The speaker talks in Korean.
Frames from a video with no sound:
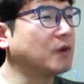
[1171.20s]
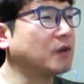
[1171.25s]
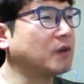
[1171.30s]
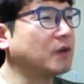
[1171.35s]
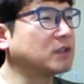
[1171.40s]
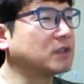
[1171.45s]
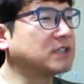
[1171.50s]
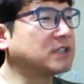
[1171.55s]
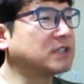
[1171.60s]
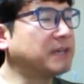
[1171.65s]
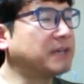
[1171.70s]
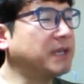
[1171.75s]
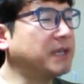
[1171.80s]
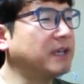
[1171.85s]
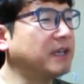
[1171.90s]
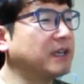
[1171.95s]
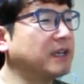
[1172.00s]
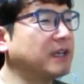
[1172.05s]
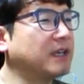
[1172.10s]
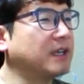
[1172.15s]
그 다음에
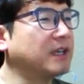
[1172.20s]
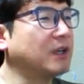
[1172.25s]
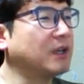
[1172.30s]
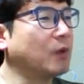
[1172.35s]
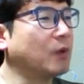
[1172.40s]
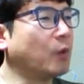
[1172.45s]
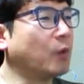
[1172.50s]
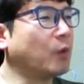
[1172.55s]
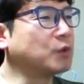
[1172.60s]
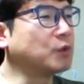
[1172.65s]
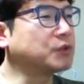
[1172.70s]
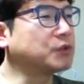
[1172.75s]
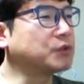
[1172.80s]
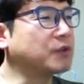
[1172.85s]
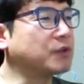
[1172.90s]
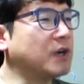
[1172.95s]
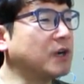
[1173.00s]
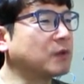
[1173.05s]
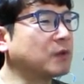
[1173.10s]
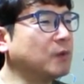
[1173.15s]
오른쪽
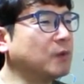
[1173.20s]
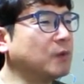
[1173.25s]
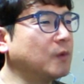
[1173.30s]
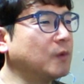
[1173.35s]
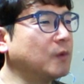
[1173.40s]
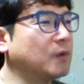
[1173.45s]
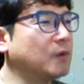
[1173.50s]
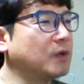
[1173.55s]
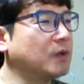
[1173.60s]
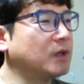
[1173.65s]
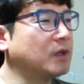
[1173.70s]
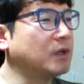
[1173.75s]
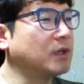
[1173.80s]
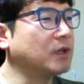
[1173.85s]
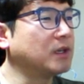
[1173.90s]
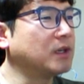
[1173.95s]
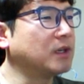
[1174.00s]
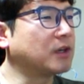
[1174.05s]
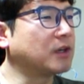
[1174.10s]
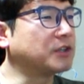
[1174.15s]
거하고
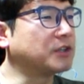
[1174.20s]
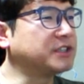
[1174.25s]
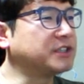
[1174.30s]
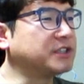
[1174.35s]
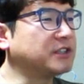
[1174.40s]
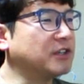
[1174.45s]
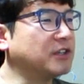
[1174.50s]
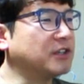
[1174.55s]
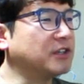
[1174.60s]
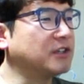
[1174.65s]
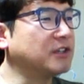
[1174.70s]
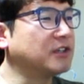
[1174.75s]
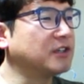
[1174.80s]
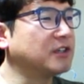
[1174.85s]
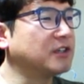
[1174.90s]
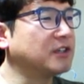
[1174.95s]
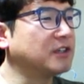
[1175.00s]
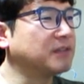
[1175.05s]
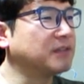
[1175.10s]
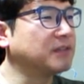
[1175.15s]
거친 거
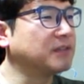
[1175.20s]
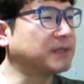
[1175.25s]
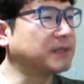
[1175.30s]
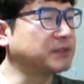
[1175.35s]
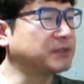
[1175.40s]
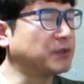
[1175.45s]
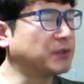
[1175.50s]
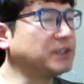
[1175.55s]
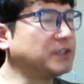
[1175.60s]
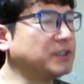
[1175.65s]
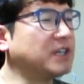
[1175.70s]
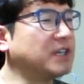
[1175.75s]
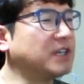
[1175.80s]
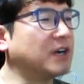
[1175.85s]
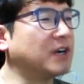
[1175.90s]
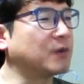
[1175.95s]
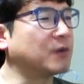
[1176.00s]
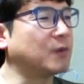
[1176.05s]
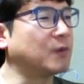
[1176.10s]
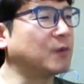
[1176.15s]
맞죠?
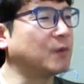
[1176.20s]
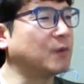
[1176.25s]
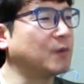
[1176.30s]
이거하고